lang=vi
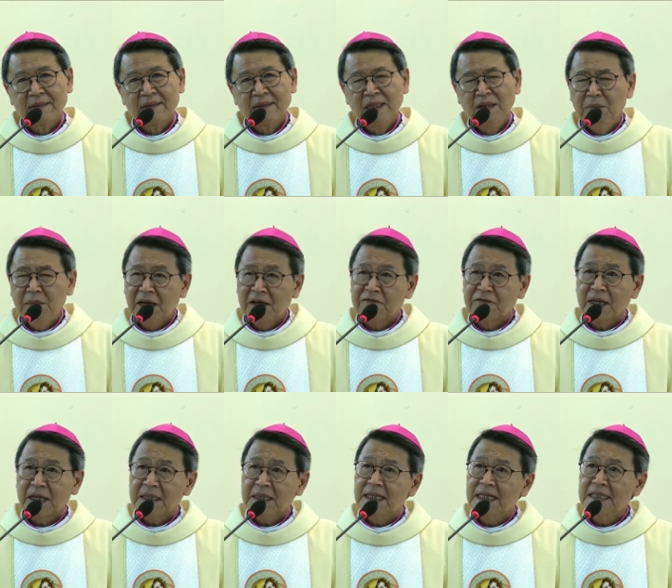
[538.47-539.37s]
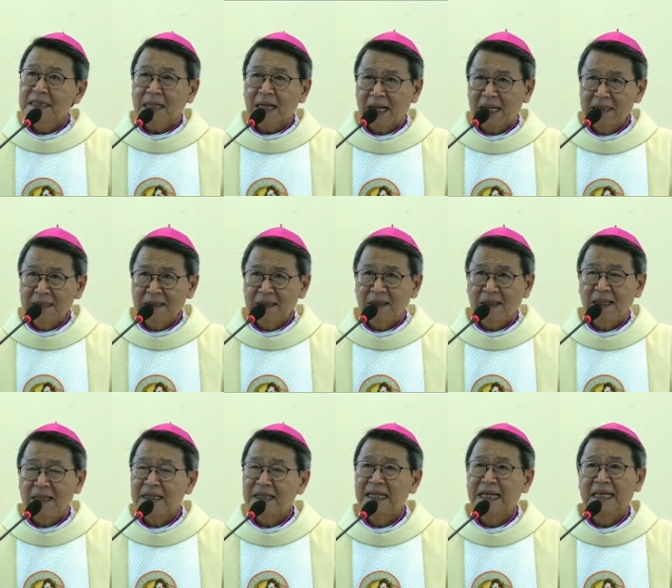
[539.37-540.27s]
những bản văn kinh thánh đó
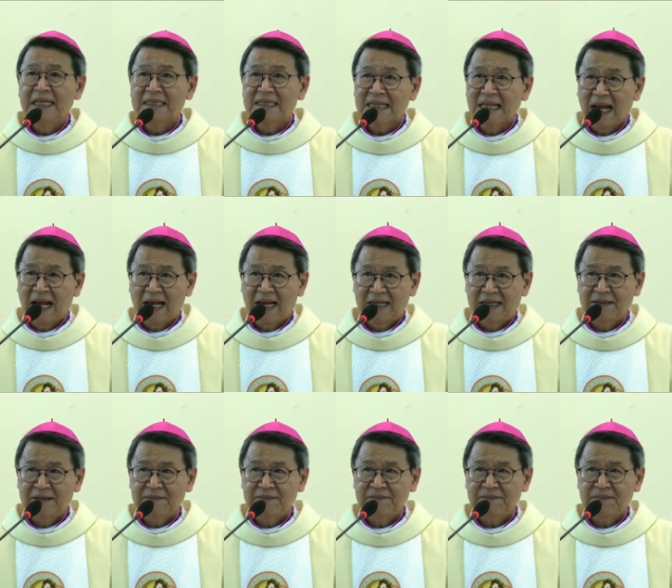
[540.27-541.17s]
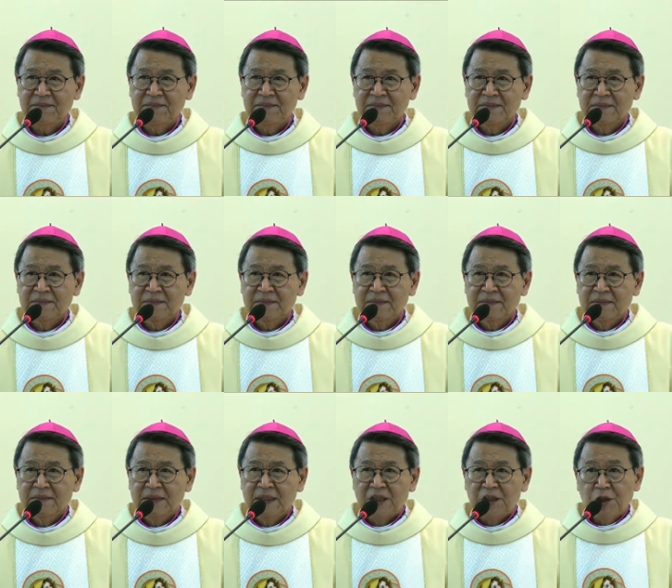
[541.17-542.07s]
là nền tảng
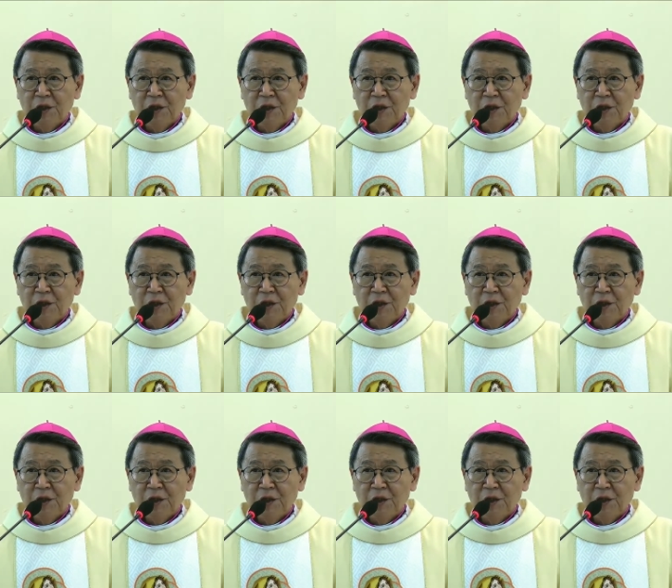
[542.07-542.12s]
để